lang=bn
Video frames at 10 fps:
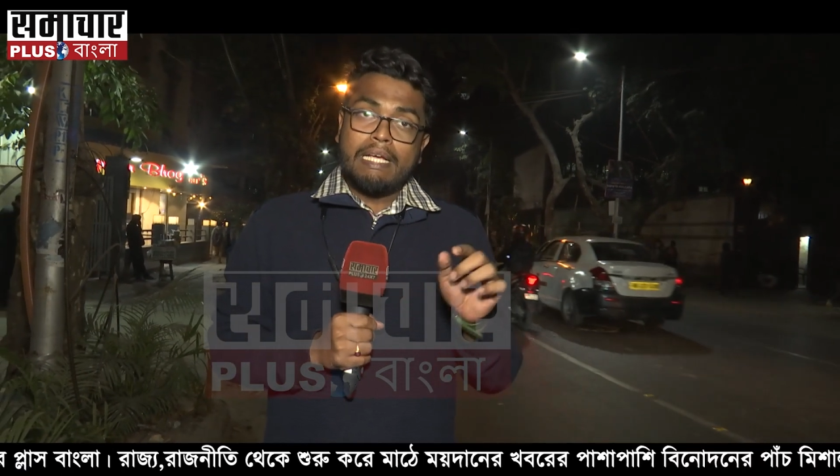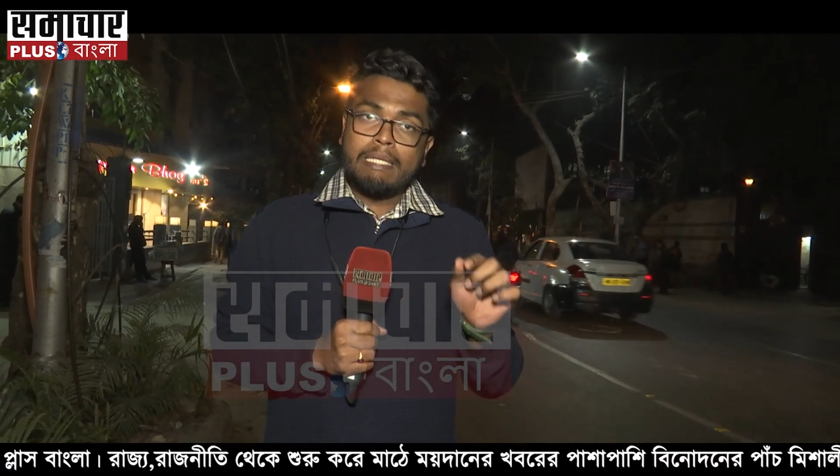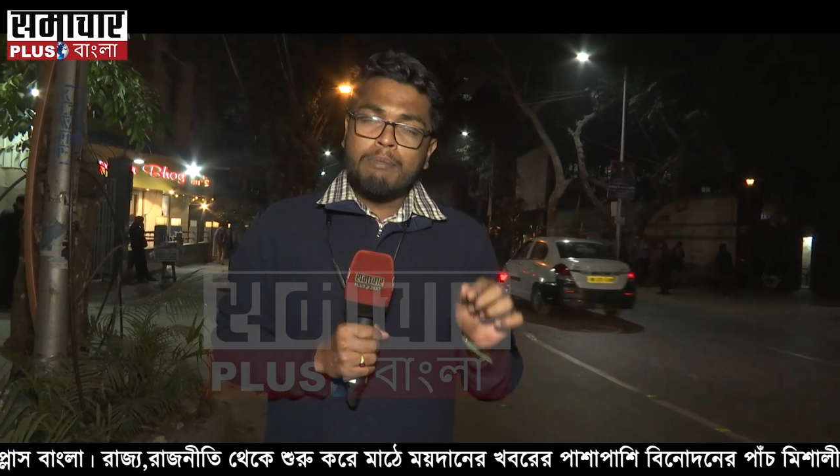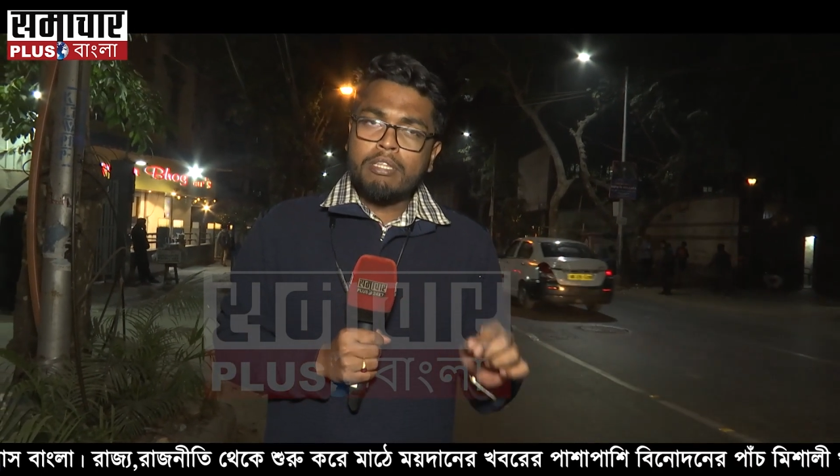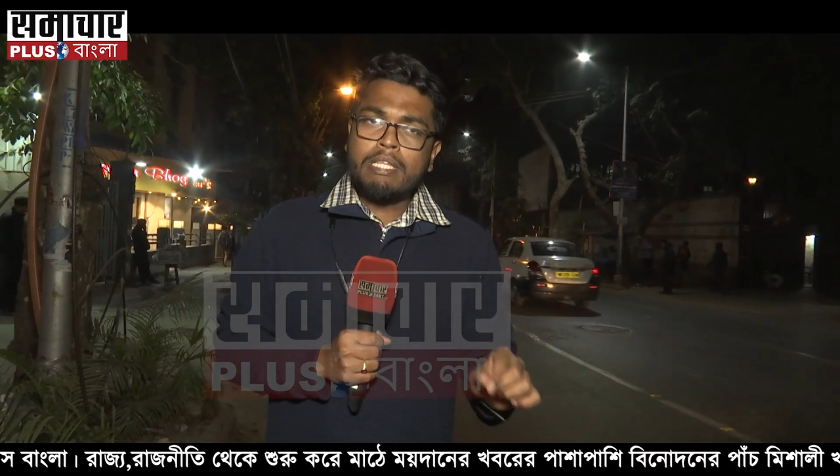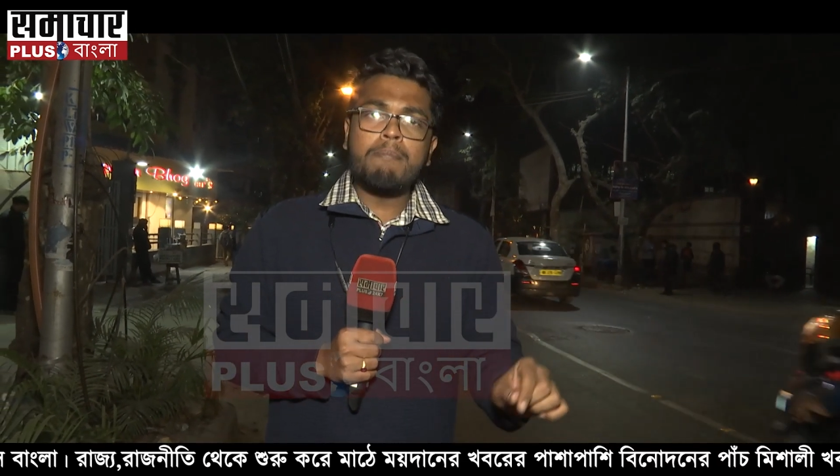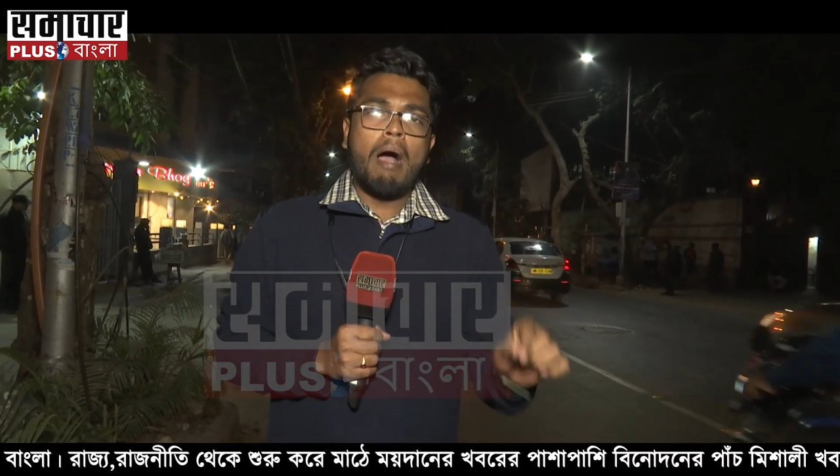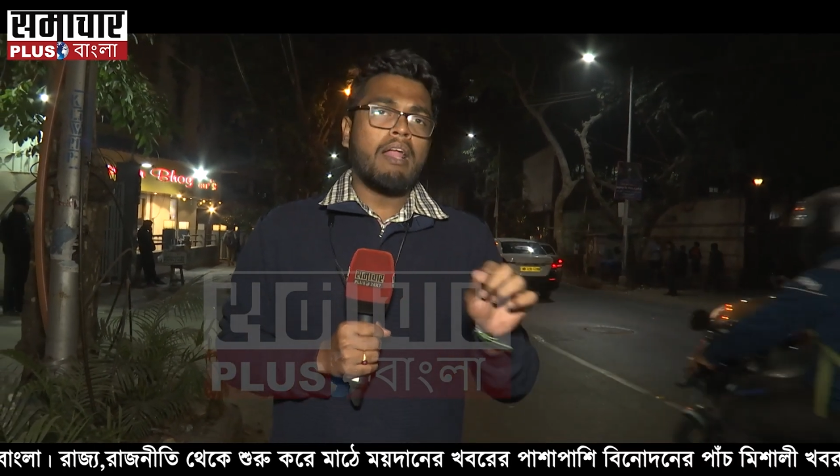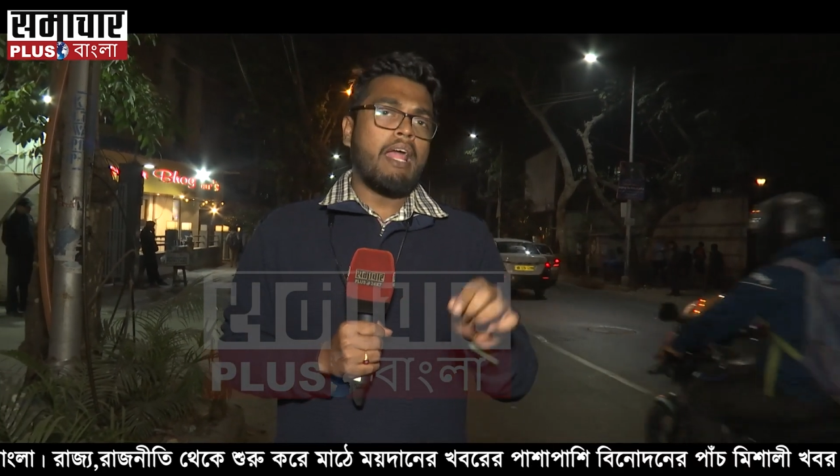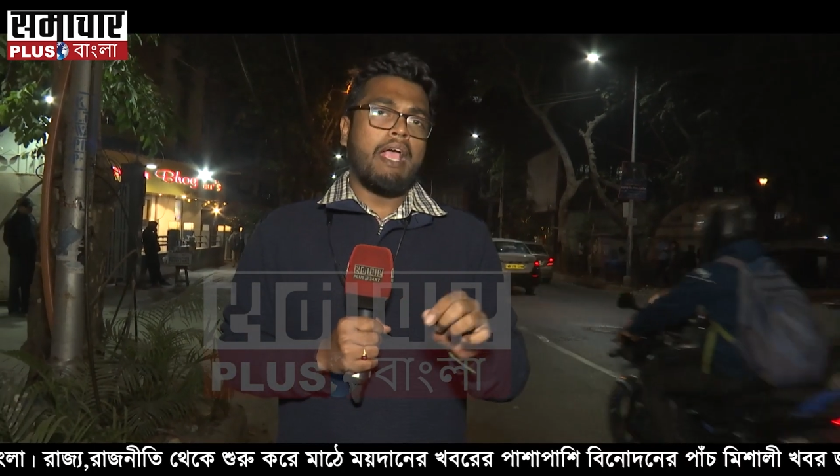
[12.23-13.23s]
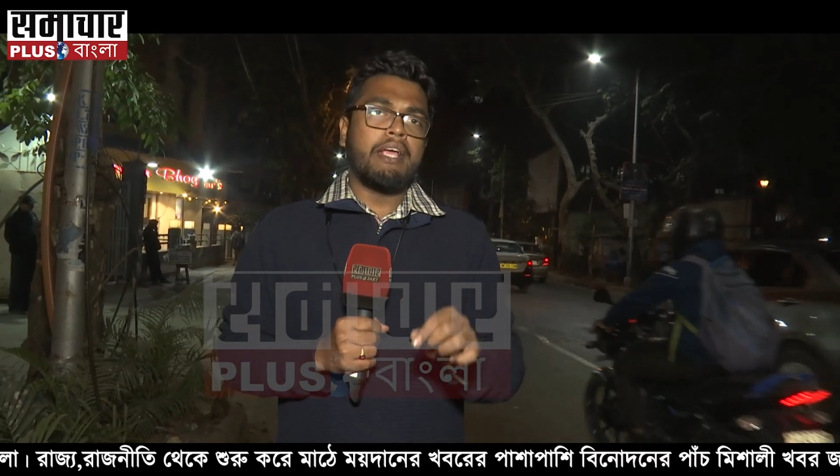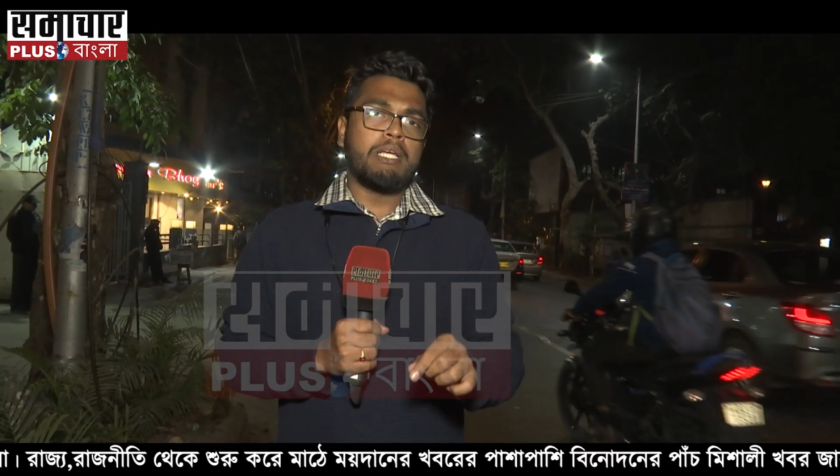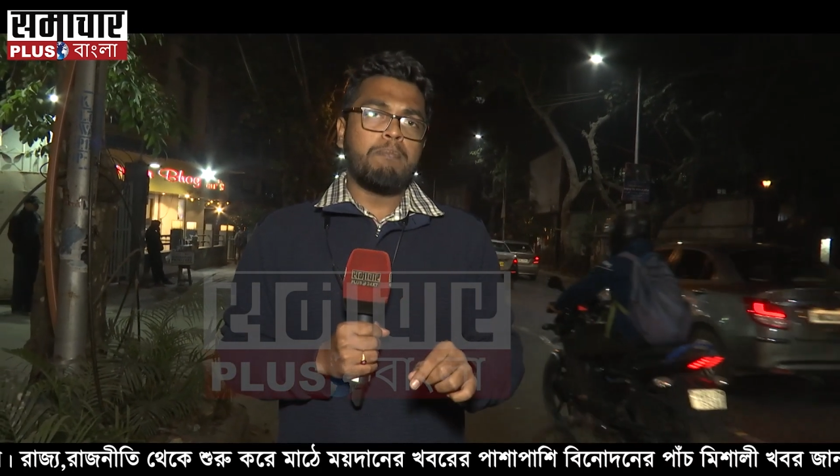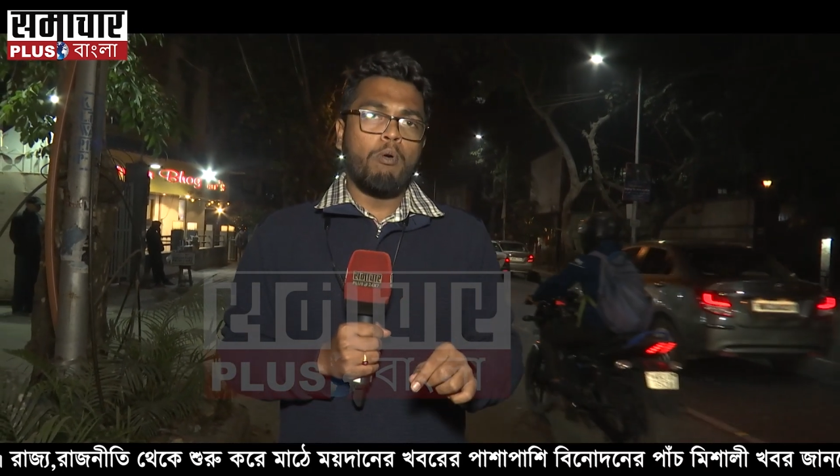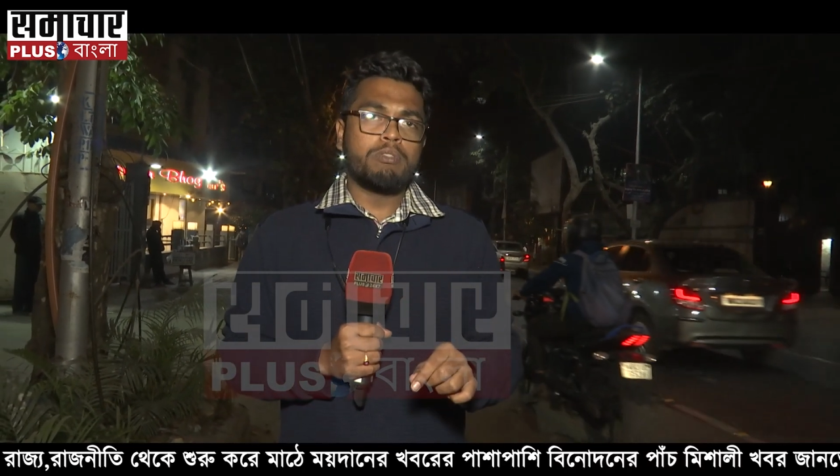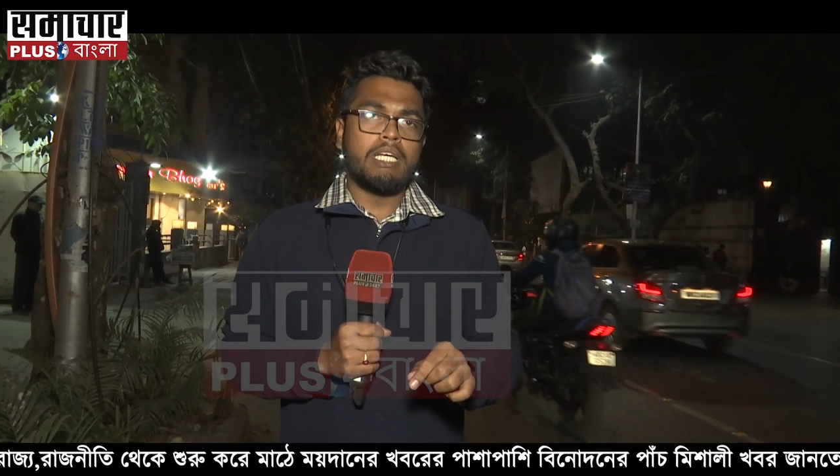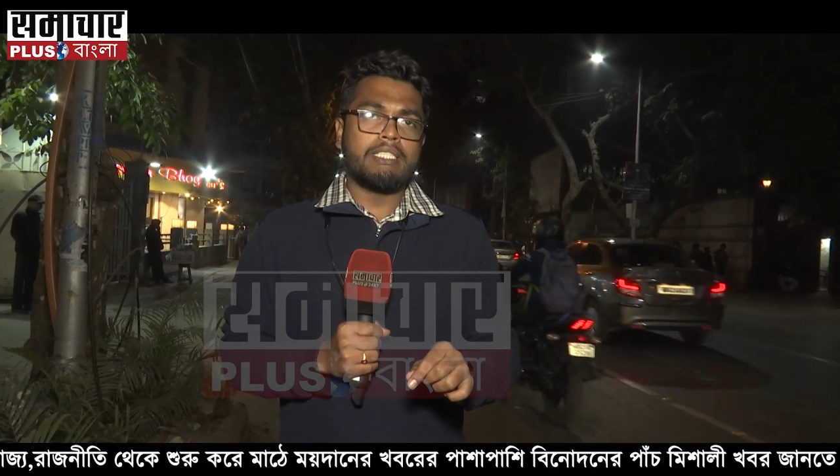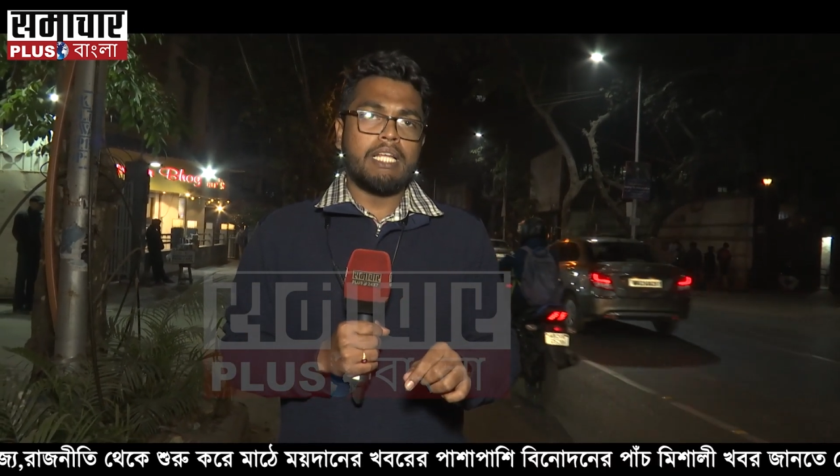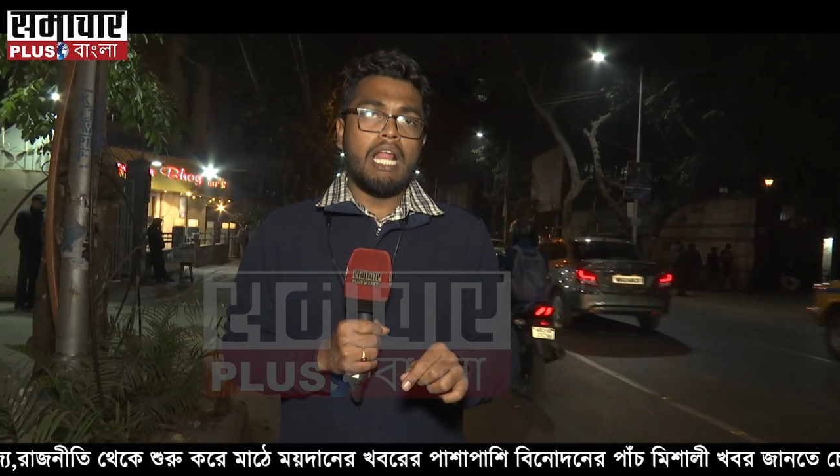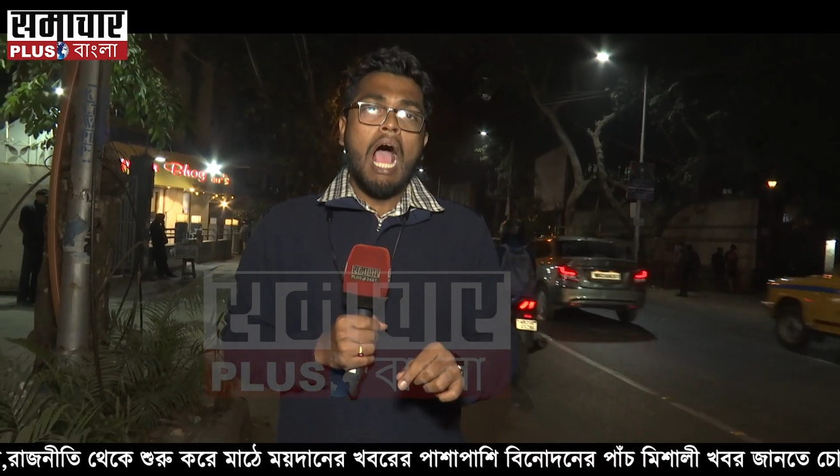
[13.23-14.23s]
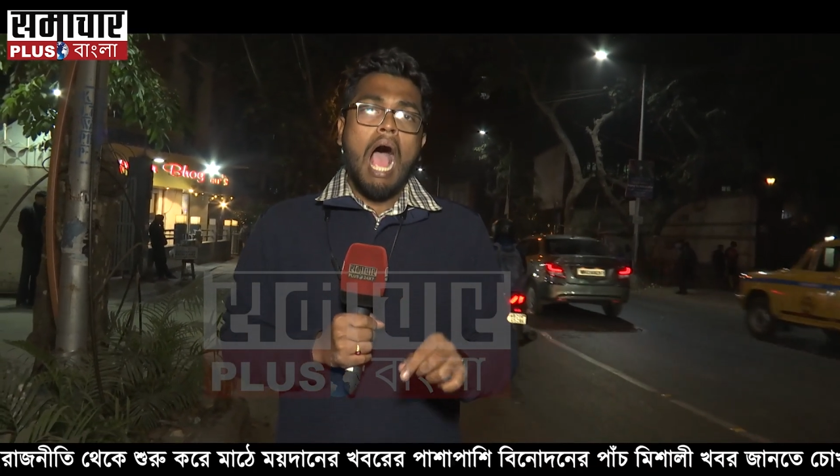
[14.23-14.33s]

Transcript: ইতিমধ্যেই বাংলায় এসে পৌঁছেছেন